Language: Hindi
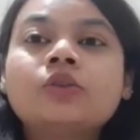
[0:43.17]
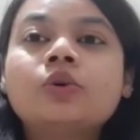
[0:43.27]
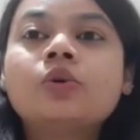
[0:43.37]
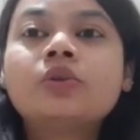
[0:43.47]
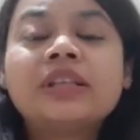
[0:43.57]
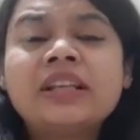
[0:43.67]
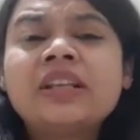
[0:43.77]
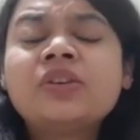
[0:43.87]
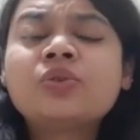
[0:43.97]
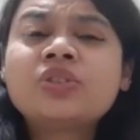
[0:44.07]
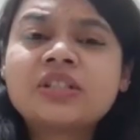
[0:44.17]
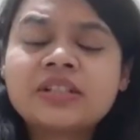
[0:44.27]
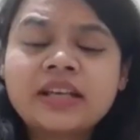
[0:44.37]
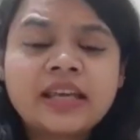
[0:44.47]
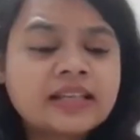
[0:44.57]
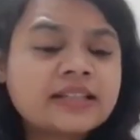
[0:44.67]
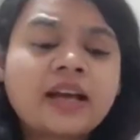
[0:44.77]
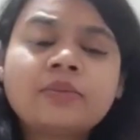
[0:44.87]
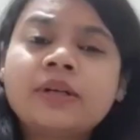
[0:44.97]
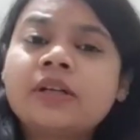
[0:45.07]
तो ये तीनों चीज़ें एक
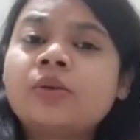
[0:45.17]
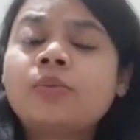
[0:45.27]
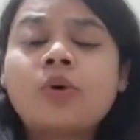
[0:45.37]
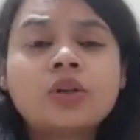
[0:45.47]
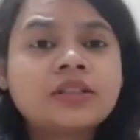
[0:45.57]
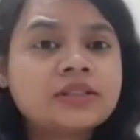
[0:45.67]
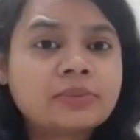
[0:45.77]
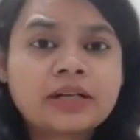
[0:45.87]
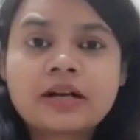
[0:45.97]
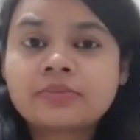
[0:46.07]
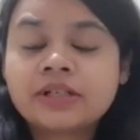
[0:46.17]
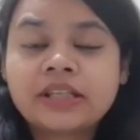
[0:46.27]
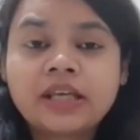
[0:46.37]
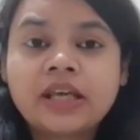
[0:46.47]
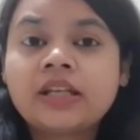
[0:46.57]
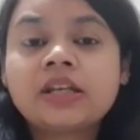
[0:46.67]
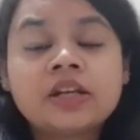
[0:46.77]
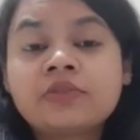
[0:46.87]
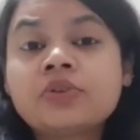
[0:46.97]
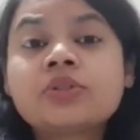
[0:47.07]
साथ मिलकर तो बहुत गजब का काम करती हैं इनके
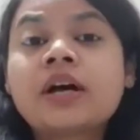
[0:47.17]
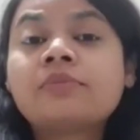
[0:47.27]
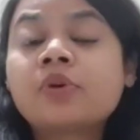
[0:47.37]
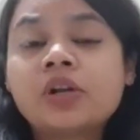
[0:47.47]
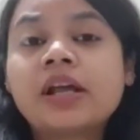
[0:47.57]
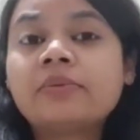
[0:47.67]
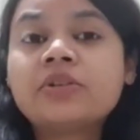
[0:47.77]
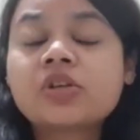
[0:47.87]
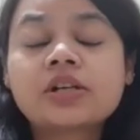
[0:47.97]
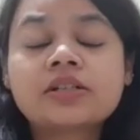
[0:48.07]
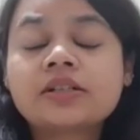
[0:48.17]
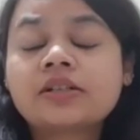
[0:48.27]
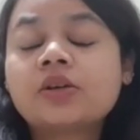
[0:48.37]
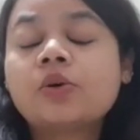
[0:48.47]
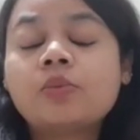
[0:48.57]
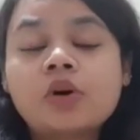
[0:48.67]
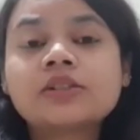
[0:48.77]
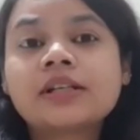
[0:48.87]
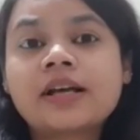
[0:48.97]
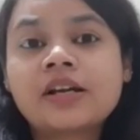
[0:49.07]
रिव्यूज़ आप ऑनलाइन भी चेक कर सकते हो बहुत
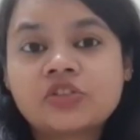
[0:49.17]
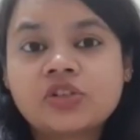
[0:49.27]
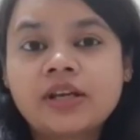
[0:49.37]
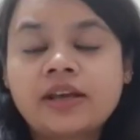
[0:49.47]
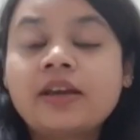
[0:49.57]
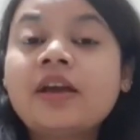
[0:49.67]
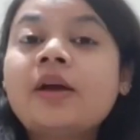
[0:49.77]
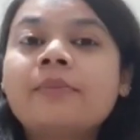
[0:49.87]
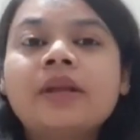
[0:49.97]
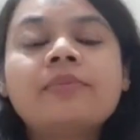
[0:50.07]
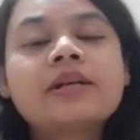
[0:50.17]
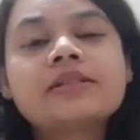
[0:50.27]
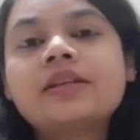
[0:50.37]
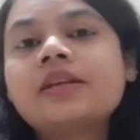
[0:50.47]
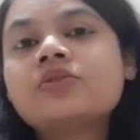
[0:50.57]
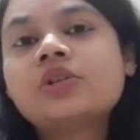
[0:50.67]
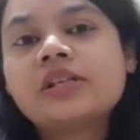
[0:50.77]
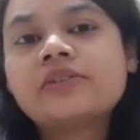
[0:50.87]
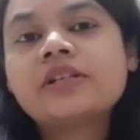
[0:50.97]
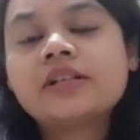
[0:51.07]
ज़्यादा अच्छे हैं मेरे पास इनकी जो
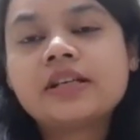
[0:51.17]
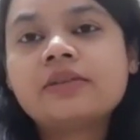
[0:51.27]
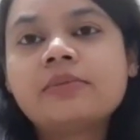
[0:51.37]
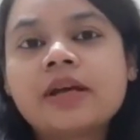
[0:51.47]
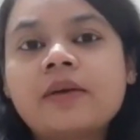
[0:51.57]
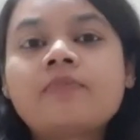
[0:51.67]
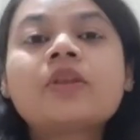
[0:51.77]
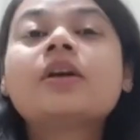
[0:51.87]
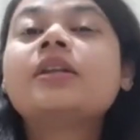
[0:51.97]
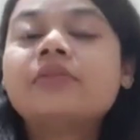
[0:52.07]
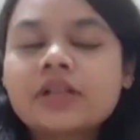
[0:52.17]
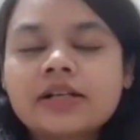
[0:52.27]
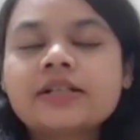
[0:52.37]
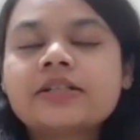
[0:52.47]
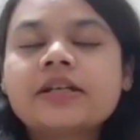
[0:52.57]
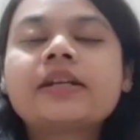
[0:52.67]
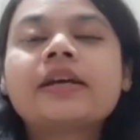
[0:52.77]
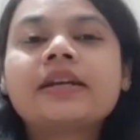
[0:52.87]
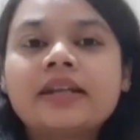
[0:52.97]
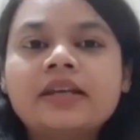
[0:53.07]
लिविन क्रीम है इन कंडीशनर है
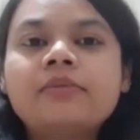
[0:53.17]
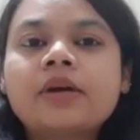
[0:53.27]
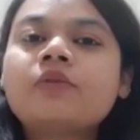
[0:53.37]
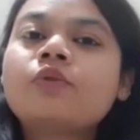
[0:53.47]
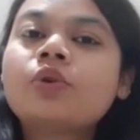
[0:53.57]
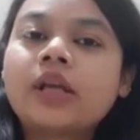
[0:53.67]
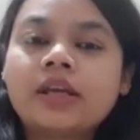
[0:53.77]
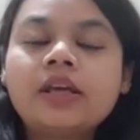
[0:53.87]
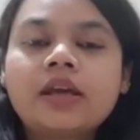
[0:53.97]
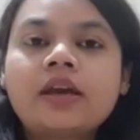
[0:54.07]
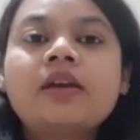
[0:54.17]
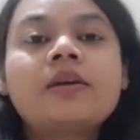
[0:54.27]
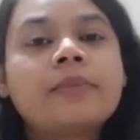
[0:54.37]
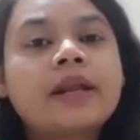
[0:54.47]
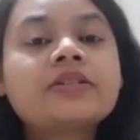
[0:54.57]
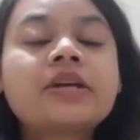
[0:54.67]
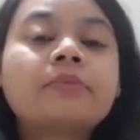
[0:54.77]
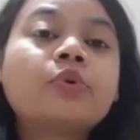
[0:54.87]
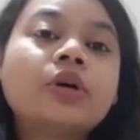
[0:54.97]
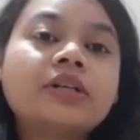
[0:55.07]
क्रीम है वो नहीं है मैंने
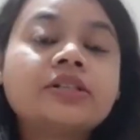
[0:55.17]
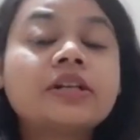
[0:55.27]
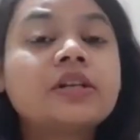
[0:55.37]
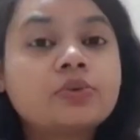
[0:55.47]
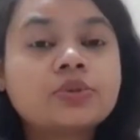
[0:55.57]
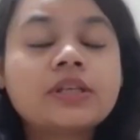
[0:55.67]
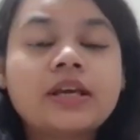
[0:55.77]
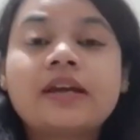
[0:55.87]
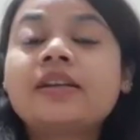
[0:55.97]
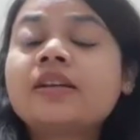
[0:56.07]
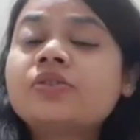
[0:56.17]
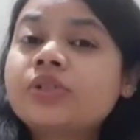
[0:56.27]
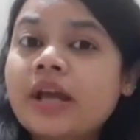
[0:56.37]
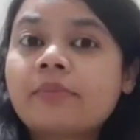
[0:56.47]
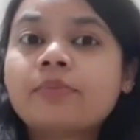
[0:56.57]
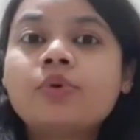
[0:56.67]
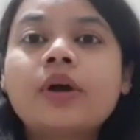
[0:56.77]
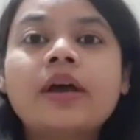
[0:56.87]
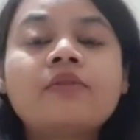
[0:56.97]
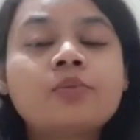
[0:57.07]
शैम्पू कंडीशनर यूज़ किया इनका जो शैम्पू
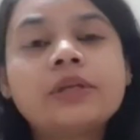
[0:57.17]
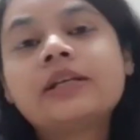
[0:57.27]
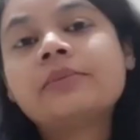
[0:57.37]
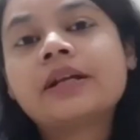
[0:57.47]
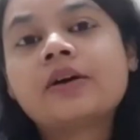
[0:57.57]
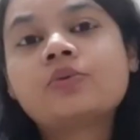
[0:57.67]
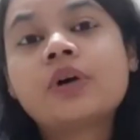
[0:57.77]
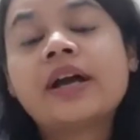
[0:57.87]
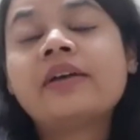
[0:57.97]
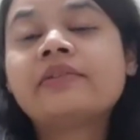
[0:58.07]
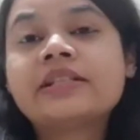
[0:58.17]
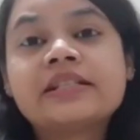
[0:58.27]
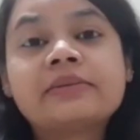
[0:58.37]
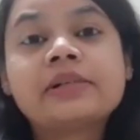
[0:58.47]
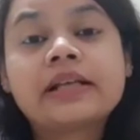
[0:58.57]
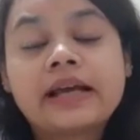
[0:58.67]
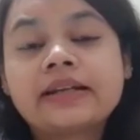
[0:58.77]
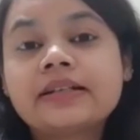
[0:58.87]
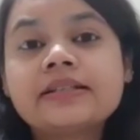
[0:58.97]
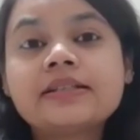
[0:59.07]
है वो मिलके बना हुआ है वेजिटेबल
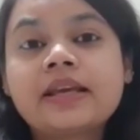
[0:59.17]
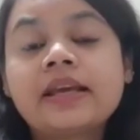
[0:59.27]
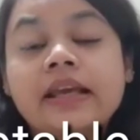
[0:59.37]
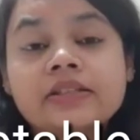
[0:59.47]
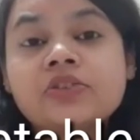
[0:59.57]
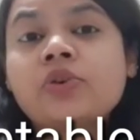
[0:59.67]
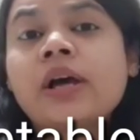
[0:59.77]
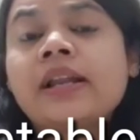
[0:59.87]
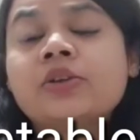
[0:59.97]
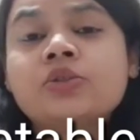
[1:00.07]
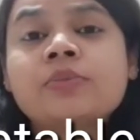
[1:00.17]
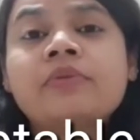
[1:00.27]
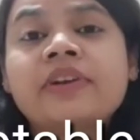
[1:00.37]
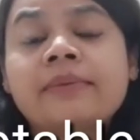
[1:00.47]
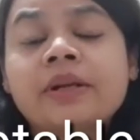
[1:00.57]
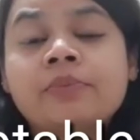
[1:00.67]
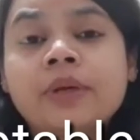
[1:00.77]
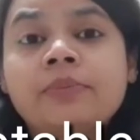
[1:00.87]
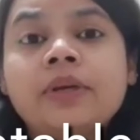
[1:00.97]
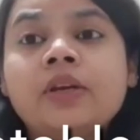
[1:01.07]
कैरेटिन से कैस्ट्रो ऑयल है उसमें विटामिन
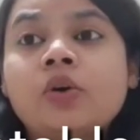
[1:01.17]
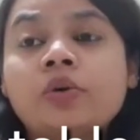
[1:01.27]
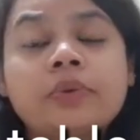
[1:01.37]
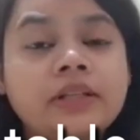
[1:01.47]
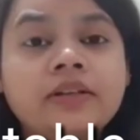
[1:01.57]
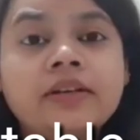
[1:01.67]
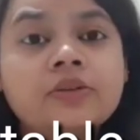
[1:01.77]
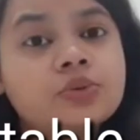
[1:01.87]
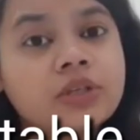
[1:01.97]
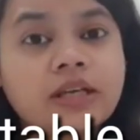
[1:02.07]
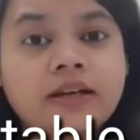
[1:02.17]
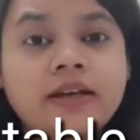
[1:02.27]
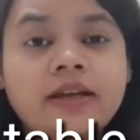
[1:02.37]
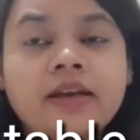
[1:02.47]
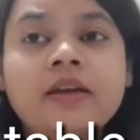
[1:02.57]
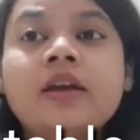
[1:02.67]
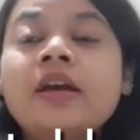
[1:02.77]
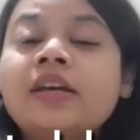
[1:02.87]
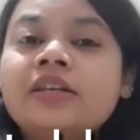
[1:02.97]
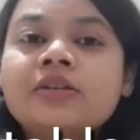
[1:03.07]
पी पी और बी थ्री यूज़ किए गए हैं
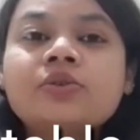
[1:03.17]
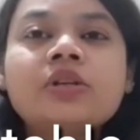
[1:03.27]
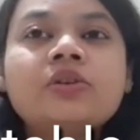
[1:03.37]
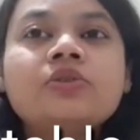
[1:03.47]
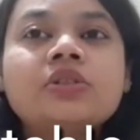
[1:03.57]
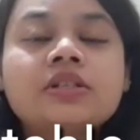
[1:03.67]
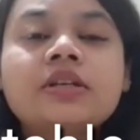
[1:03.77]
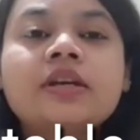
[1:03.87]
ये जो तीनों चीज़ें